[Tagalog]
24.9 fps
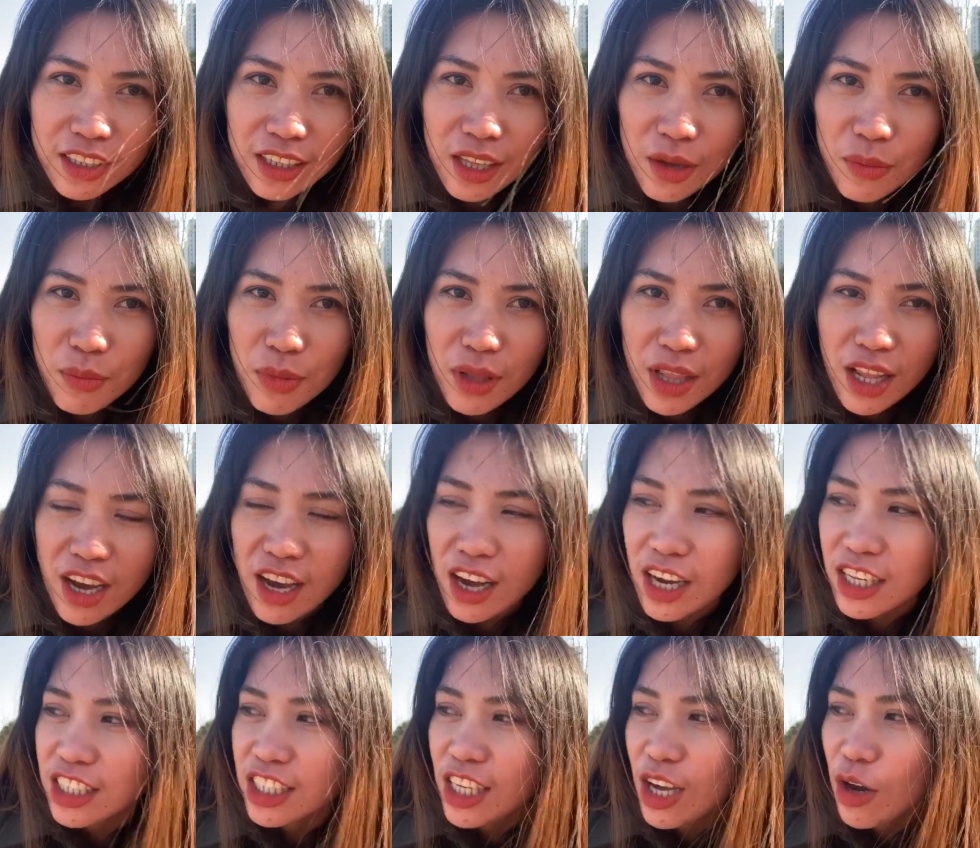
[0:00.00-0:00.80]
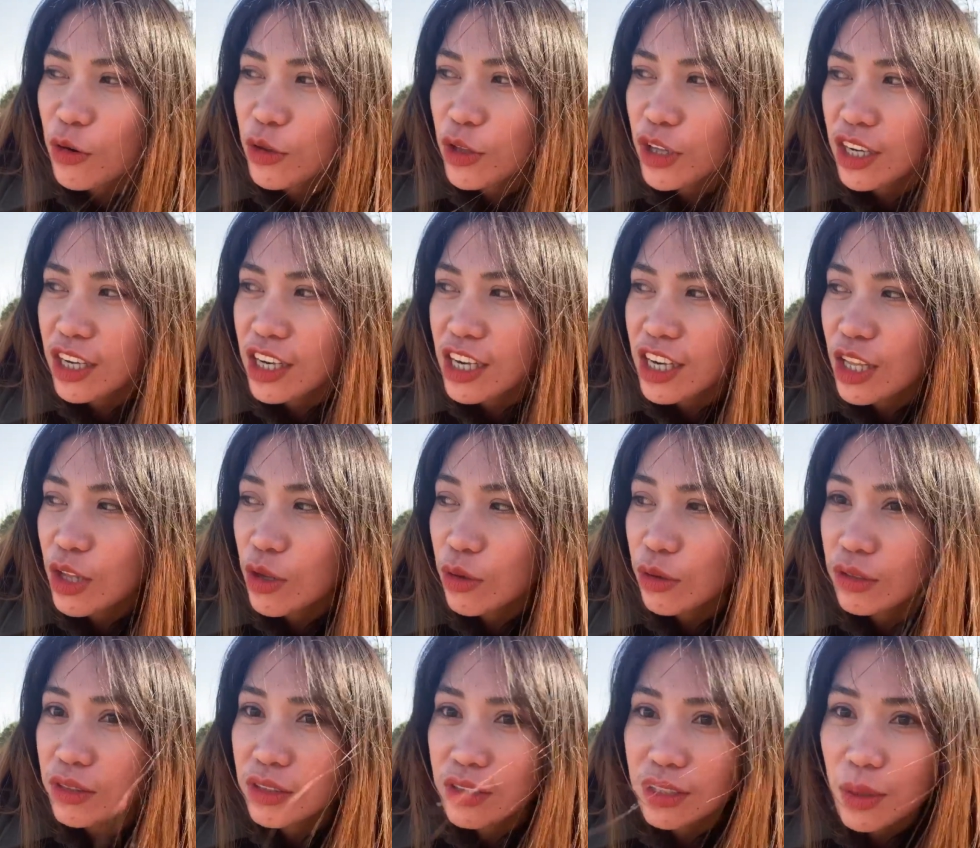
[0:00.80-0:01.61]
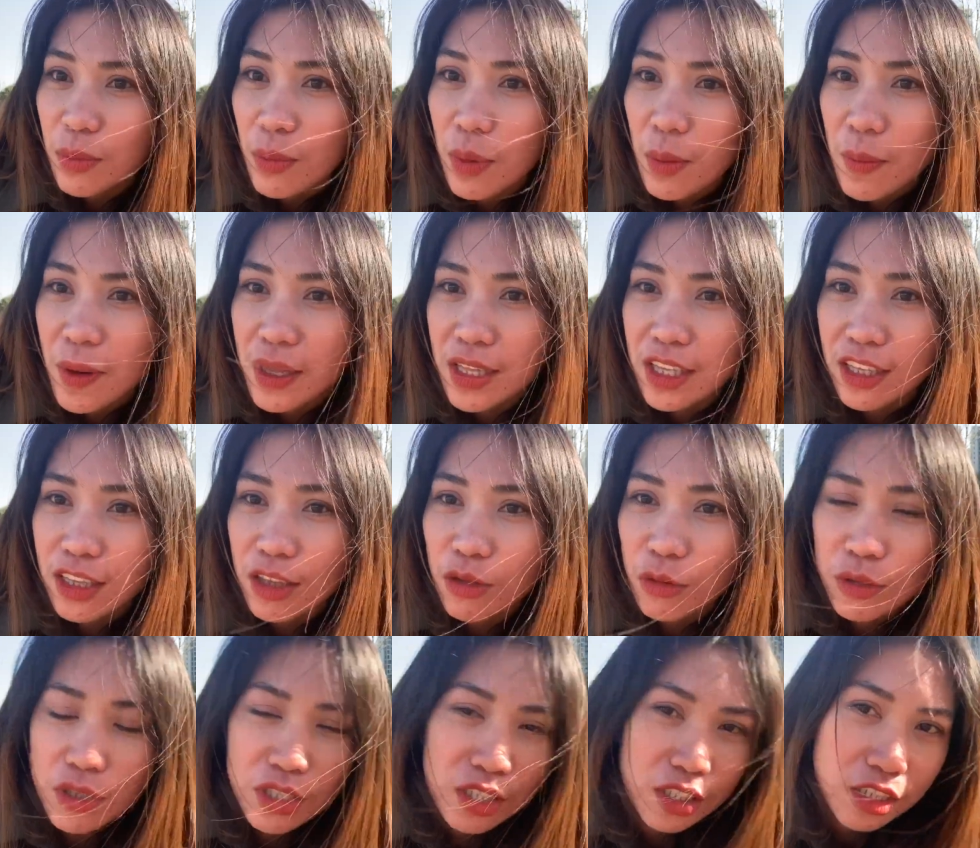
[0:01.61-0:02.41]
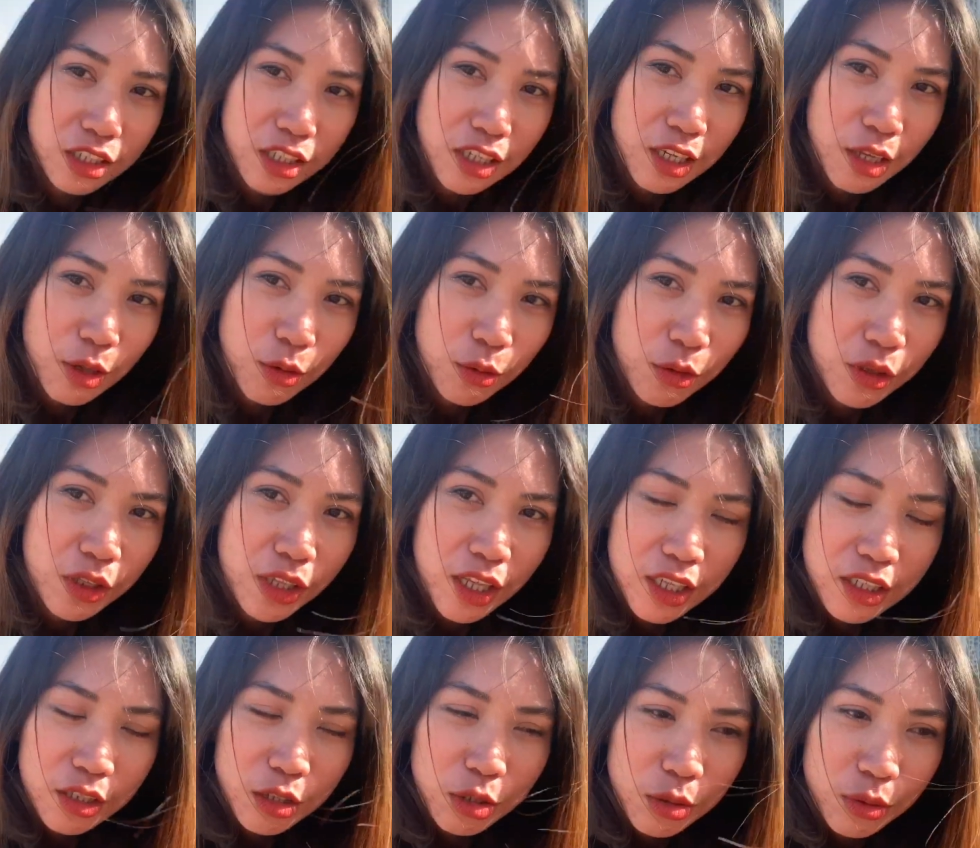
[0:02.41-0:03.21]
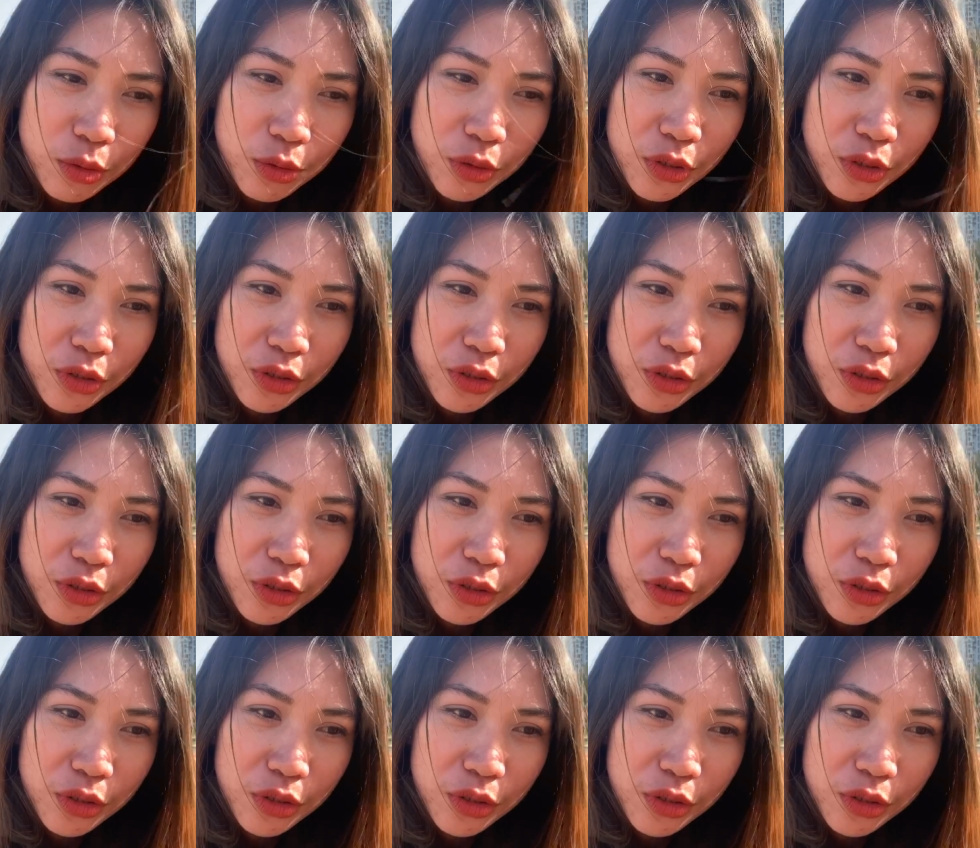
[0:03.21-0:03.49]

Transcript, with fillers: Tabi lang kasi ako ng ilog. Sa baba nito is ilog na. So,